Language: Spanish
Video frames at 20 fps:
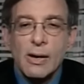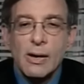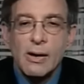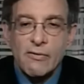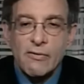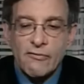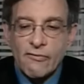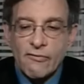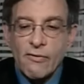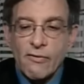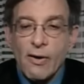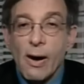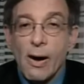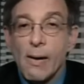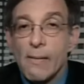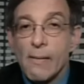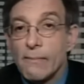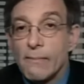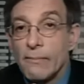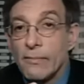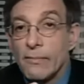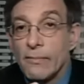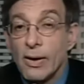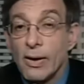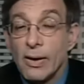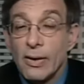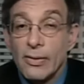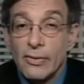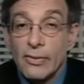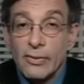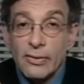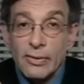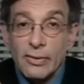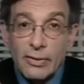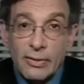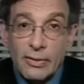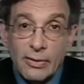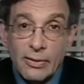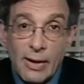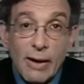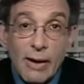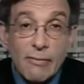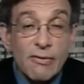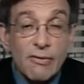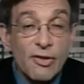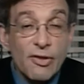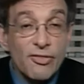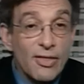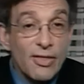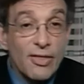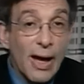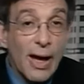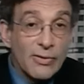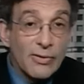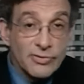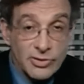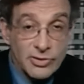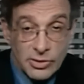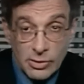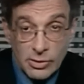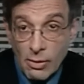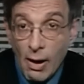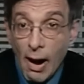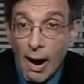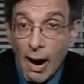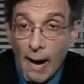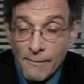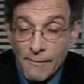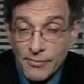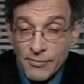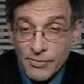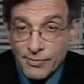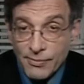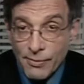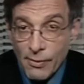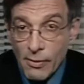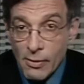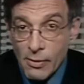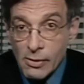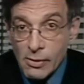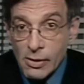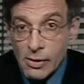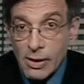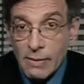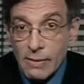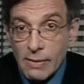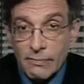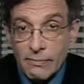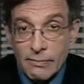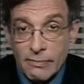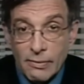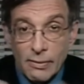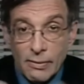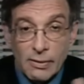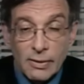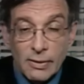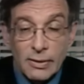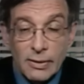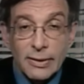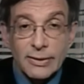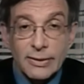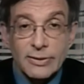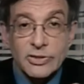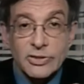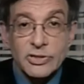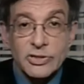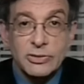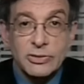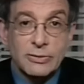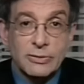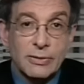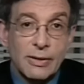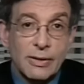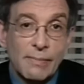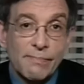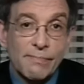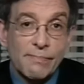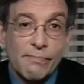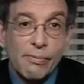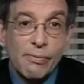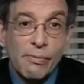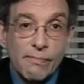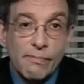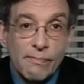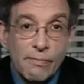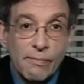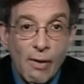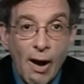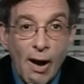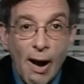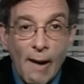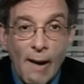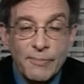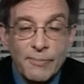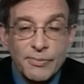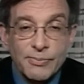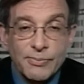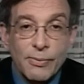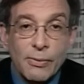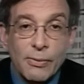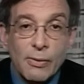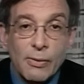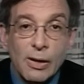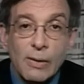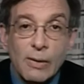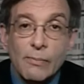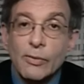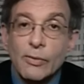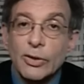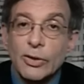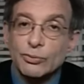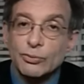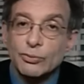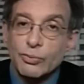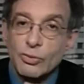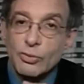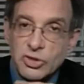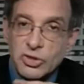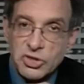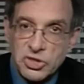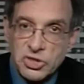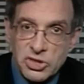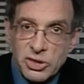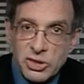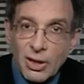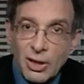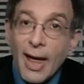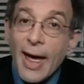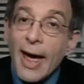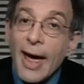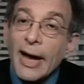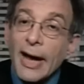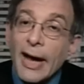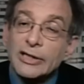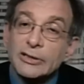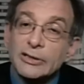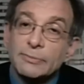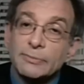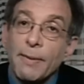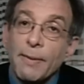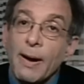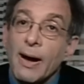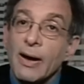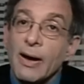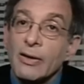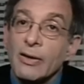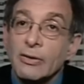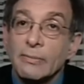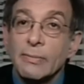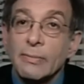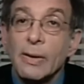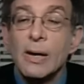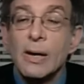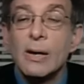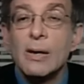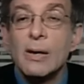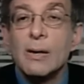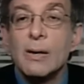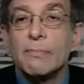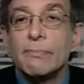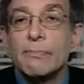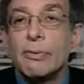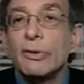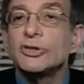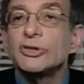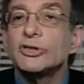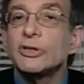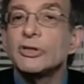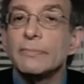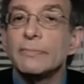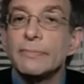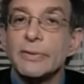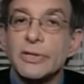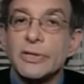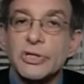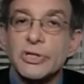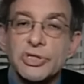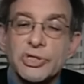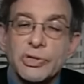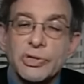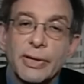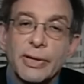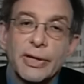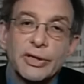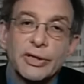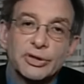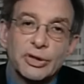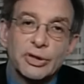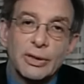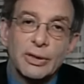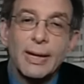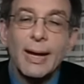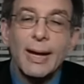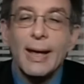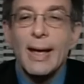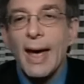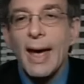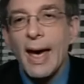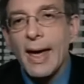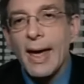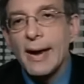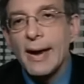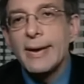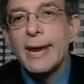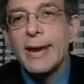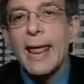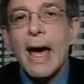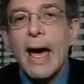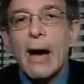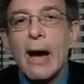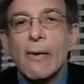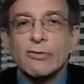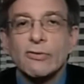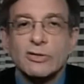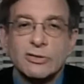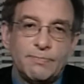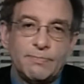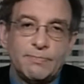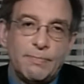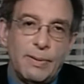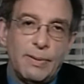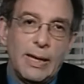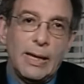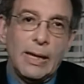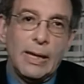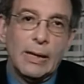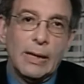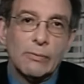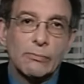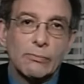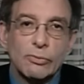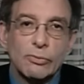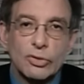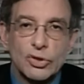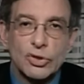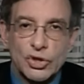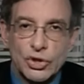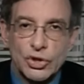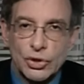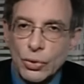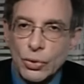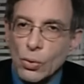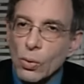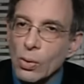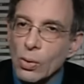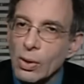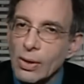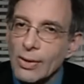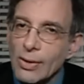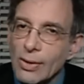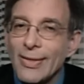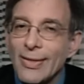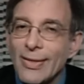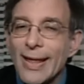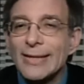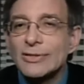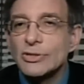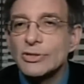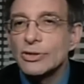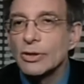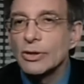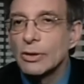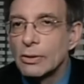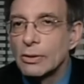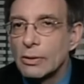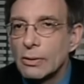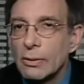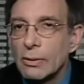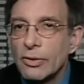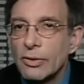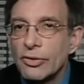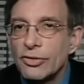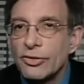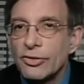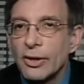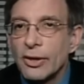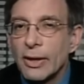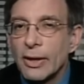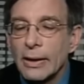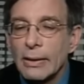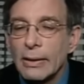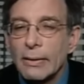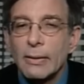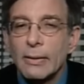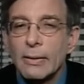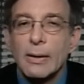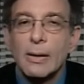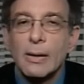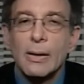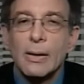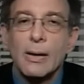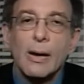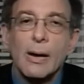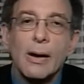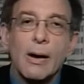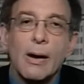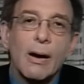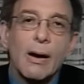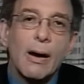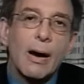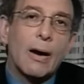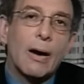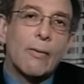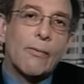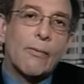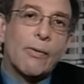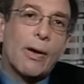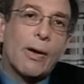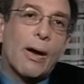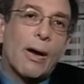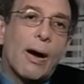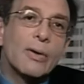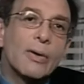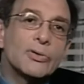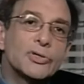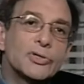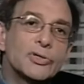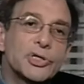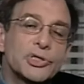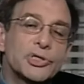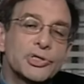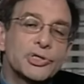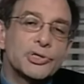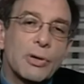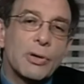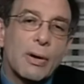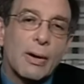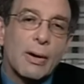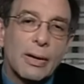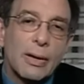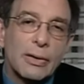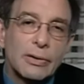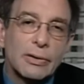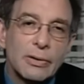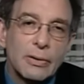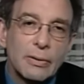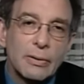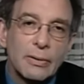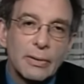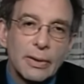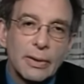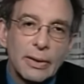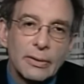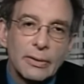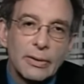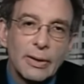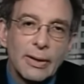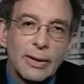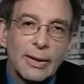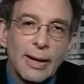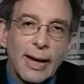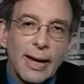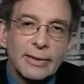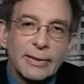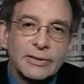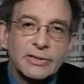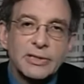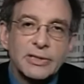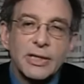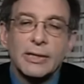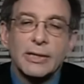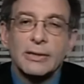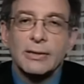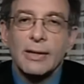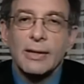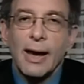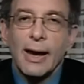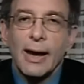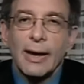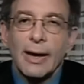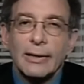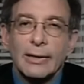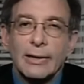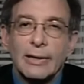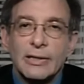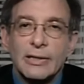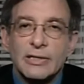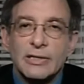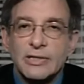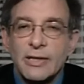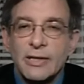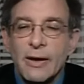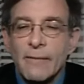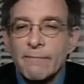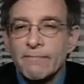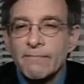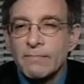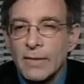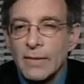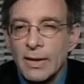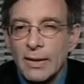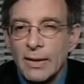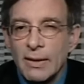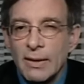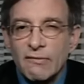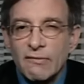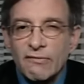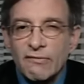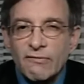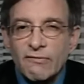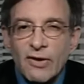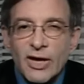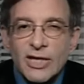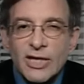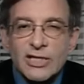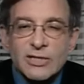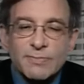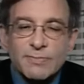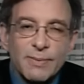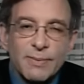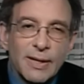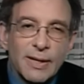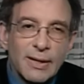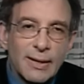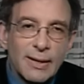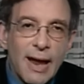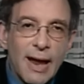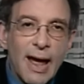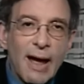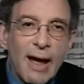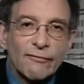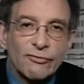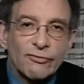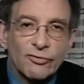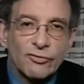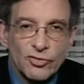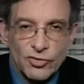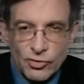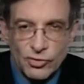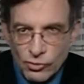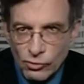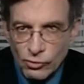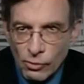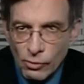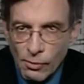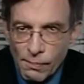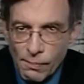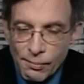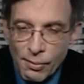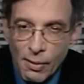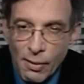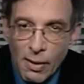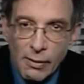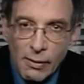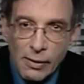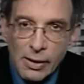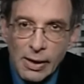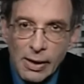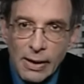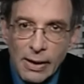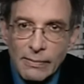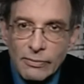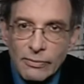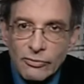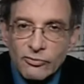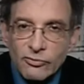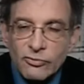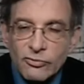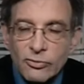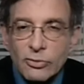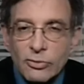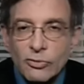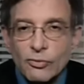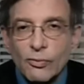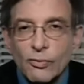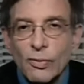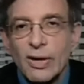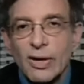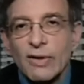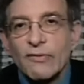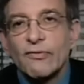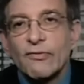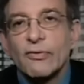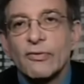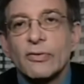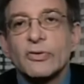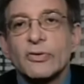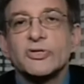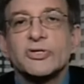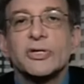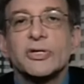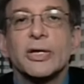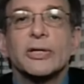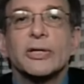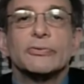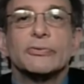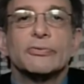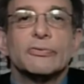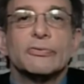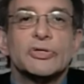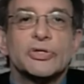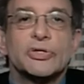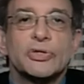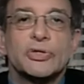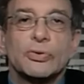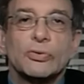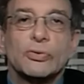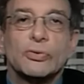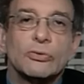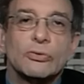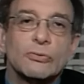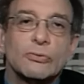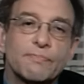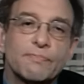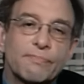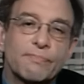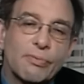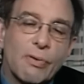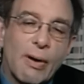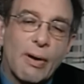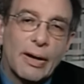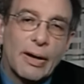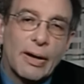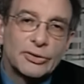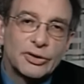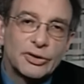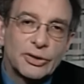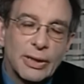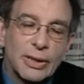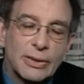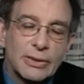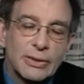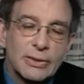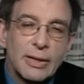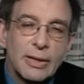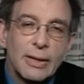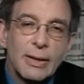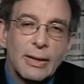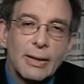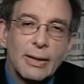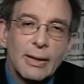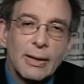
Señaló que la víctima número 17, Catherine McDonald, fue asesinada el viernes 13. La sexta víctima, Kim Little, fue descubierta el día después de su cumpleaños. La duodécima víctima, Susan Sternfeld, fue asesinada poco antes de Navidad. El cuerpo mutilado de Delilah Wallace había sido encontrado el día antes de Halloween. Eso podría tener algún significado o simplemente podría mostrar que el asesino prefería atacar a prostitutas durante sus periodos libres cuando estaba de vacaciones.